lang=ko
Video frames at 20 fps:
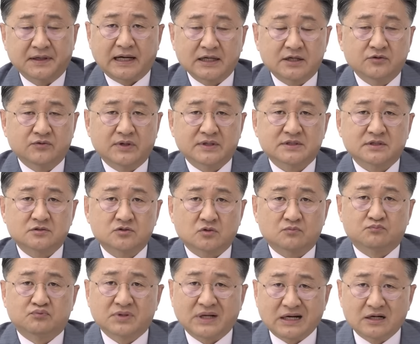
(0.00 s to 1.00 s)
가기 위해서는
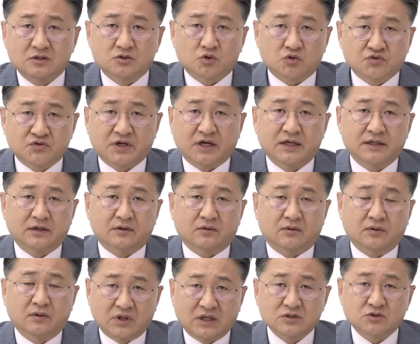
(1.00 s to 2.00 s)
좀 불안을 조성해야
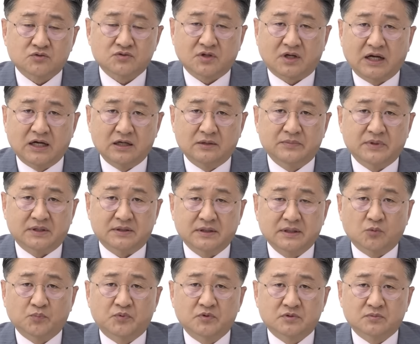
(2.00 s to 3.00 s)
되고, 불안 조성하려면
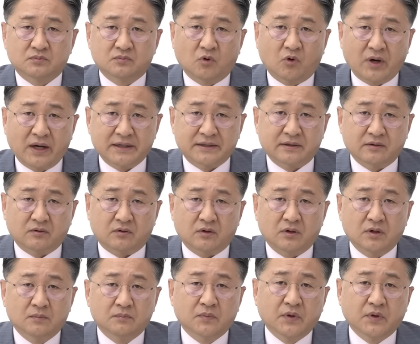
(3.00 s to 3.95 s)
촛불 모아야 되고,